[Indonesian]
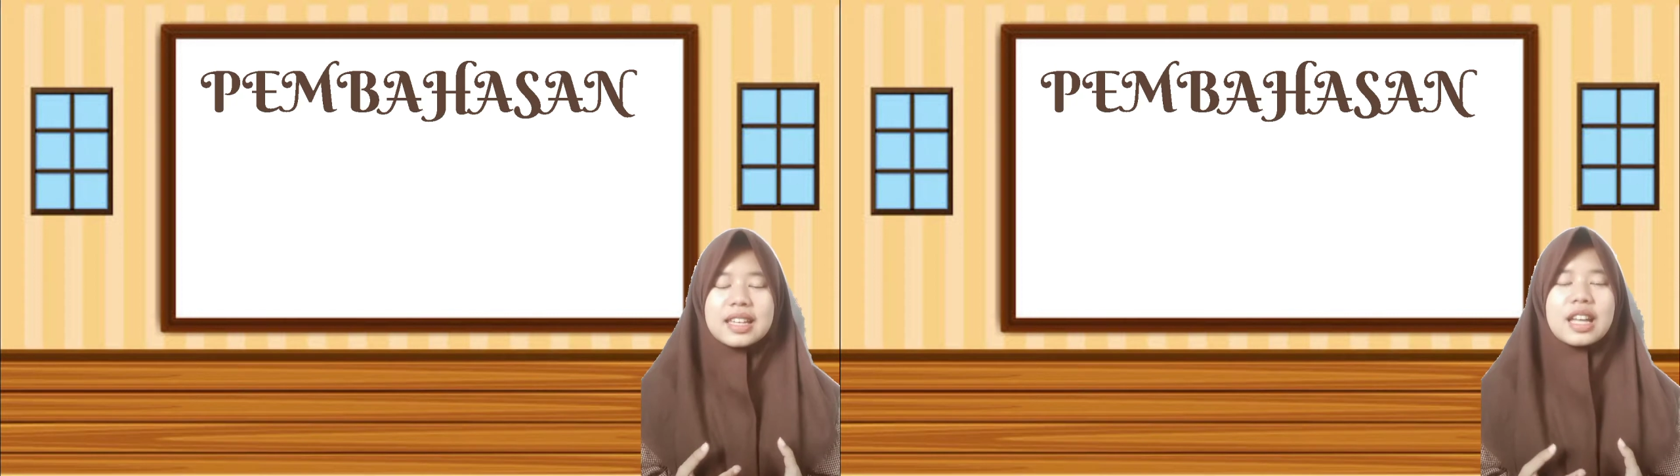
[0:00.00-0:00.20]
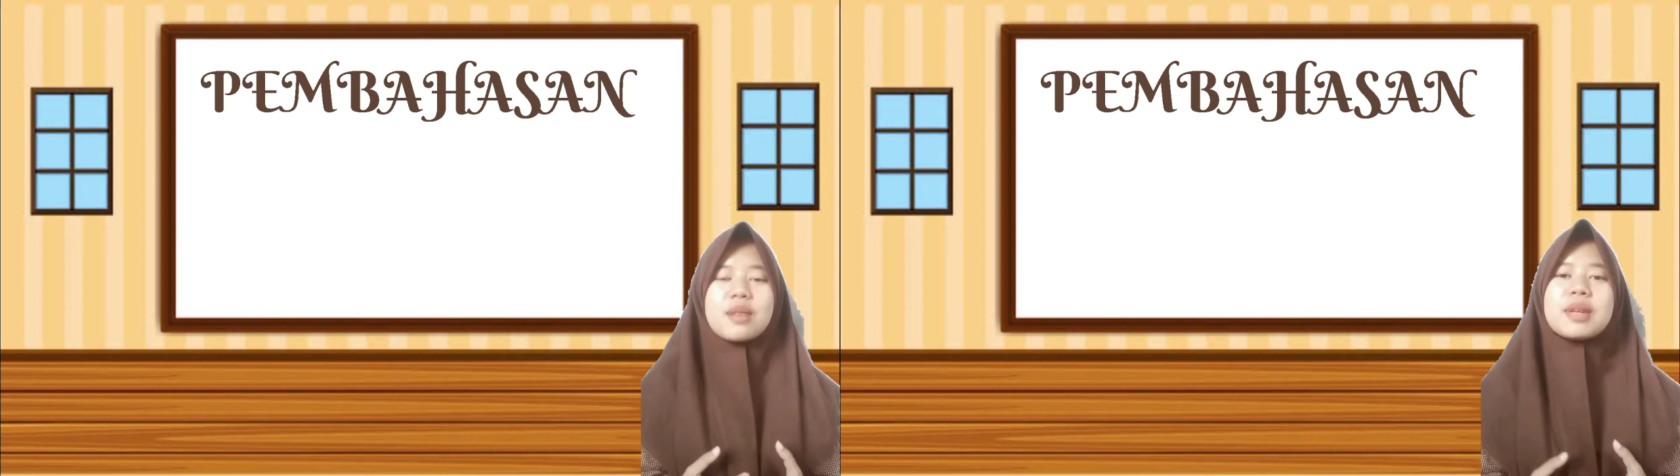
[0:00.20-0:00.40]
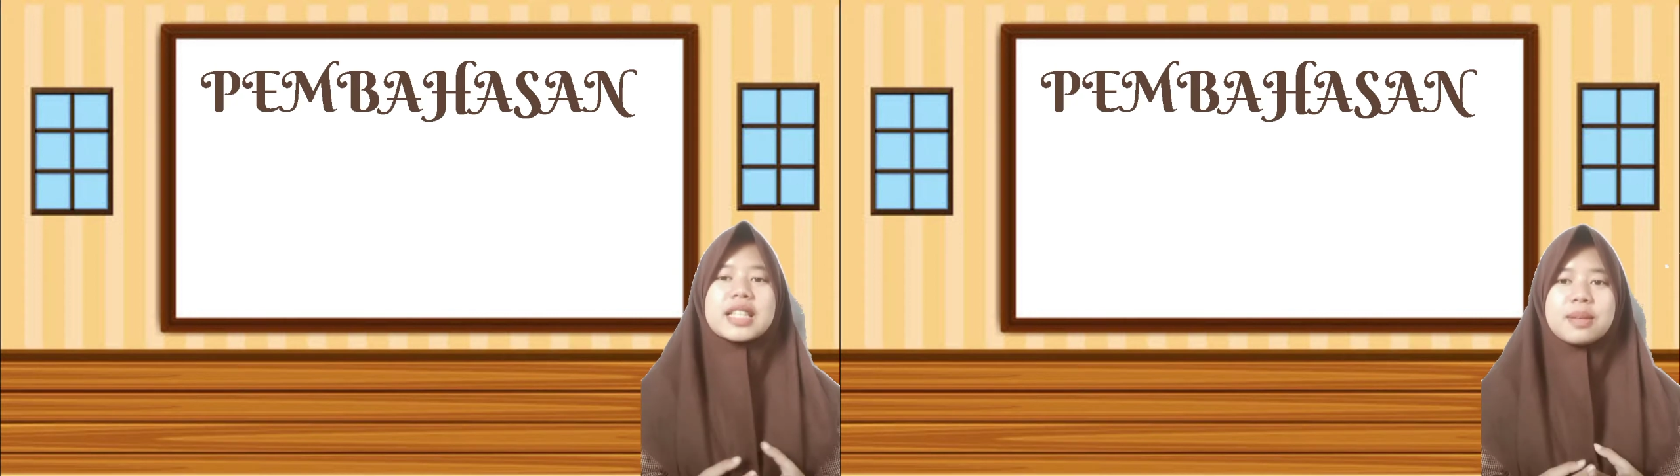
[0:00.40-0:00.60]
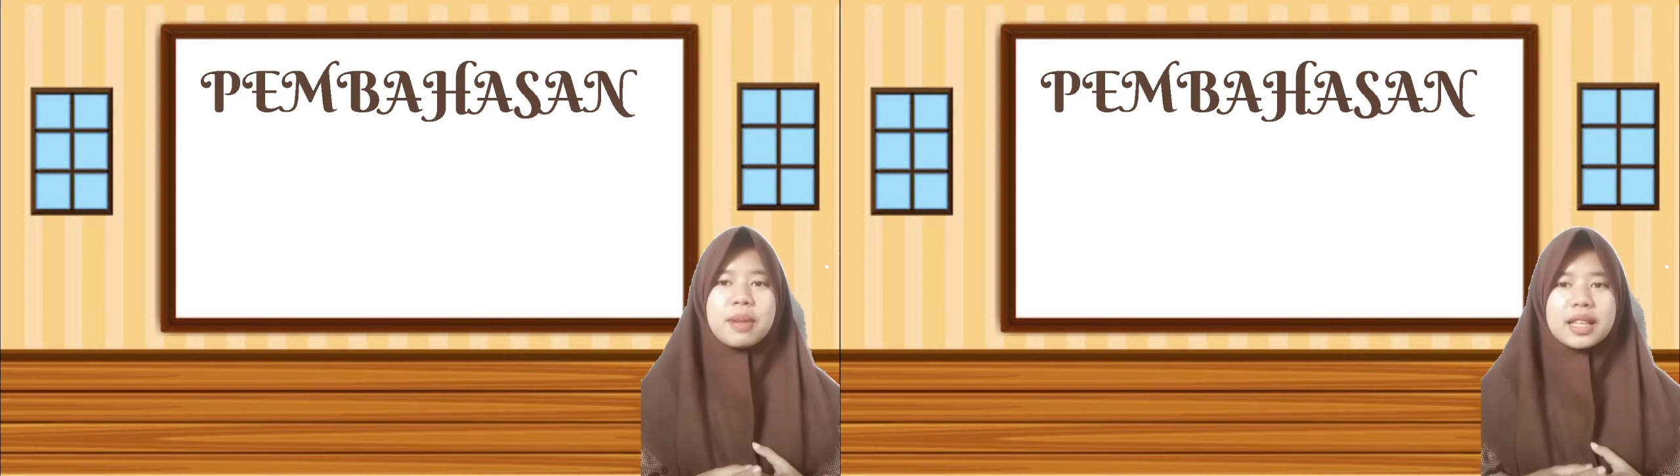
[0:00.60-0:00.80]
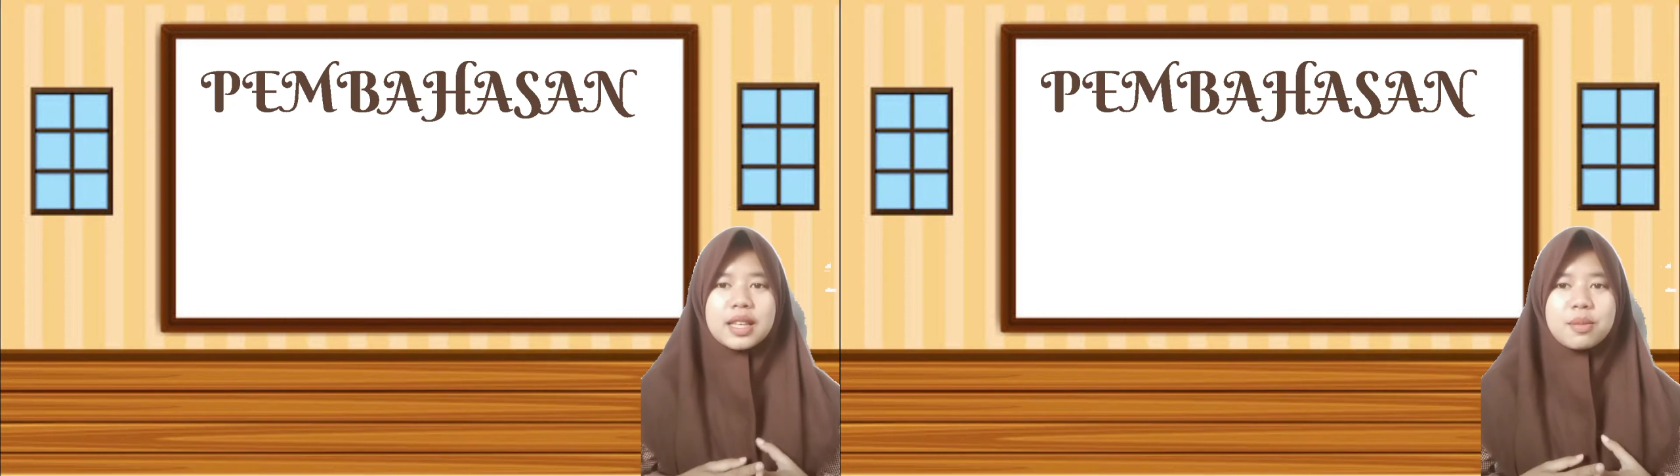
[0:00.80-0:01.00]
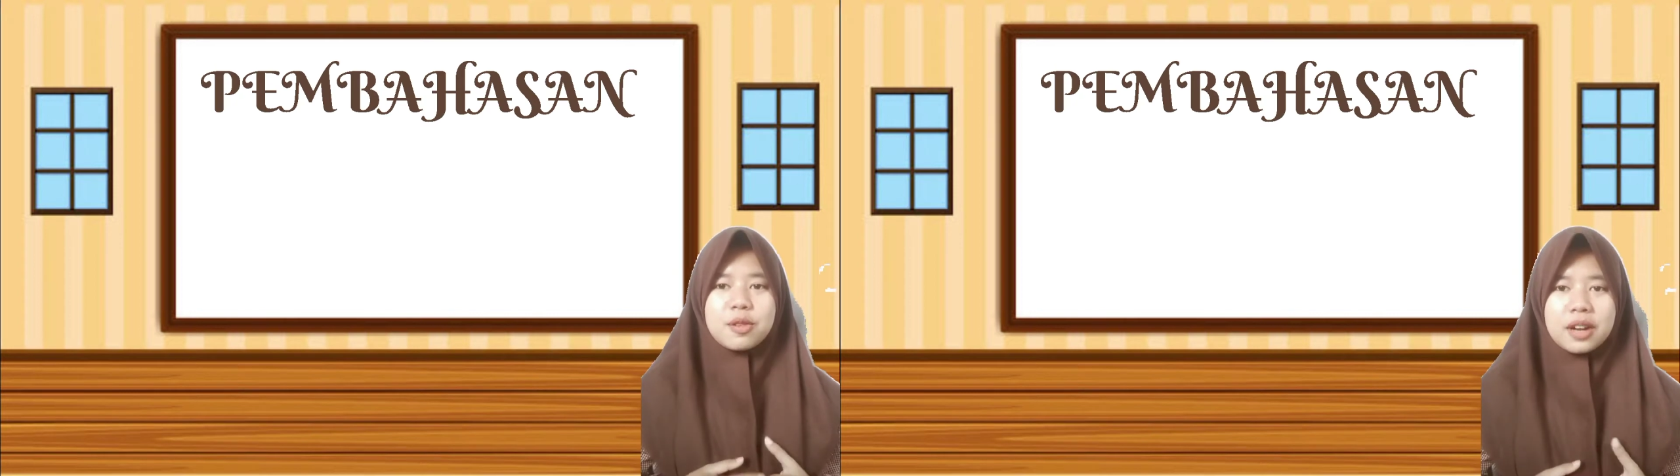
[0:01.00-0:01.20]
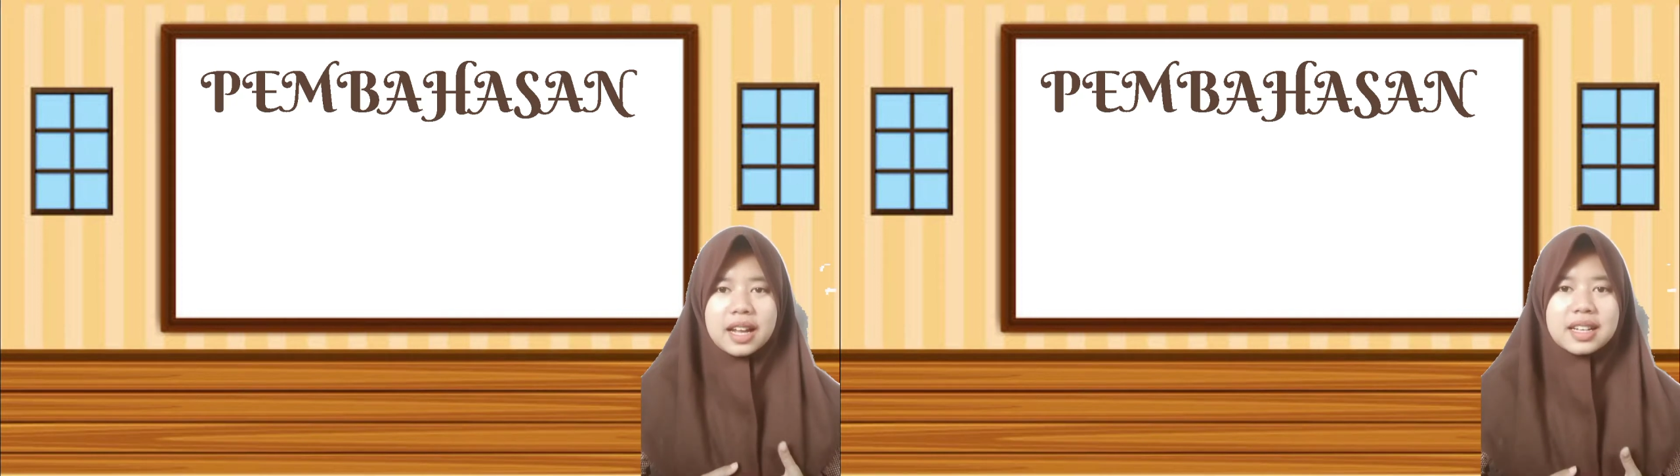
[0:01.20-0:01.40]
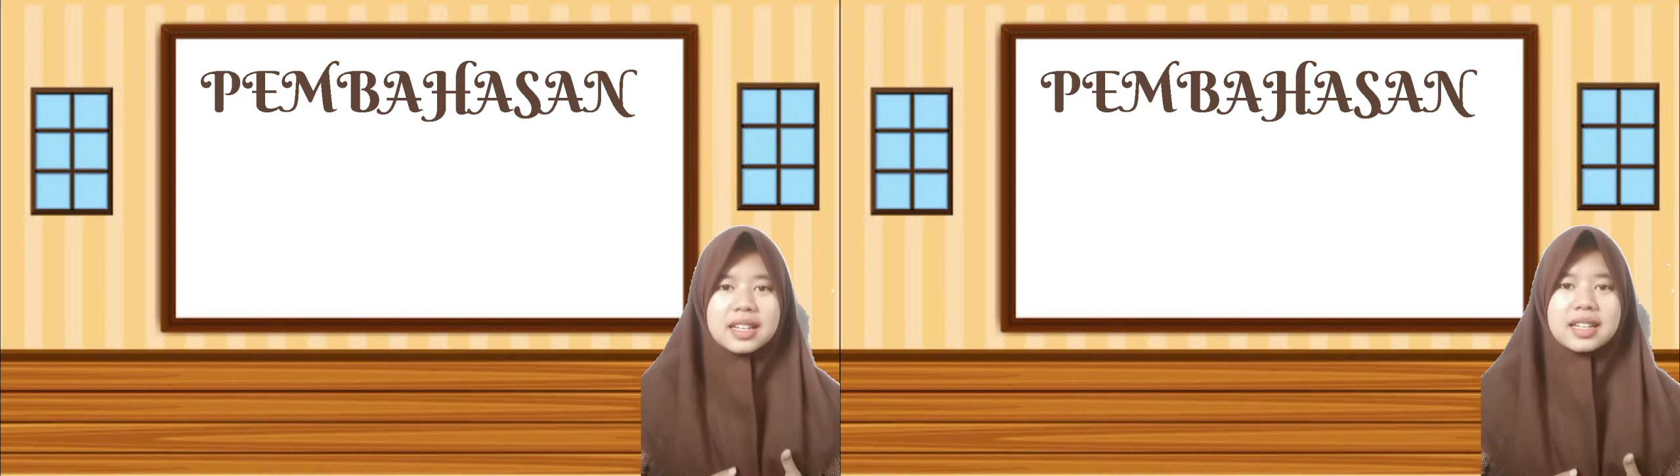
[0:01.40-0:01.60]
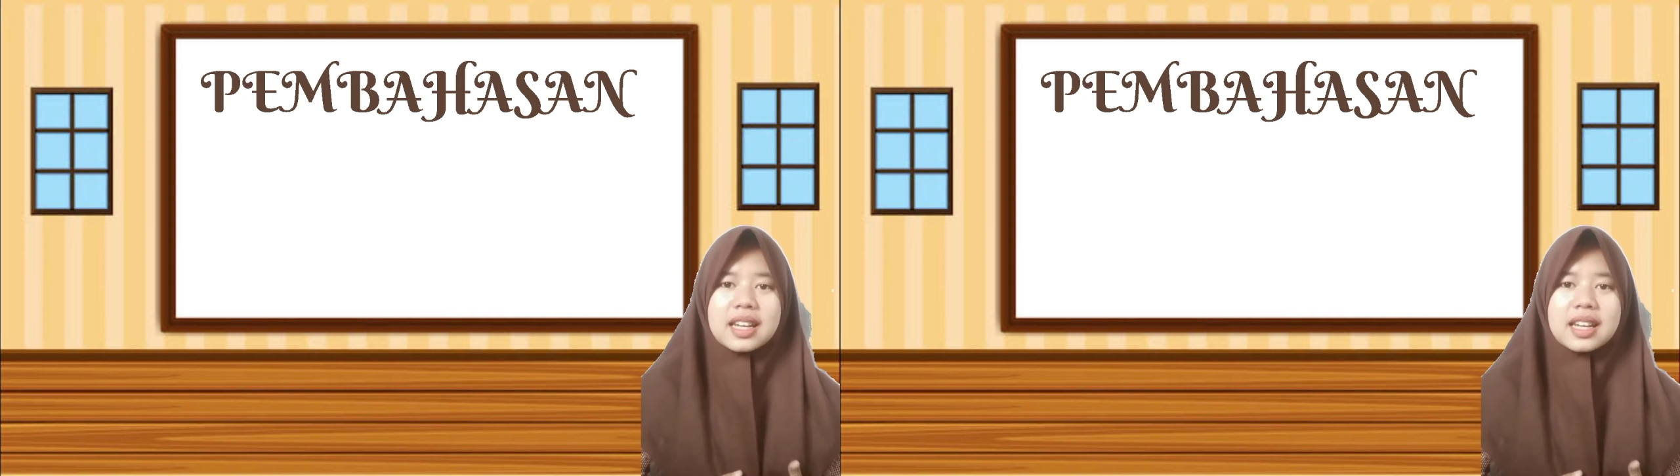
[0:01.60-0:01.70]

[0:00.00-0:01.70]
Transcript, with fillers: yang bersifat hiburan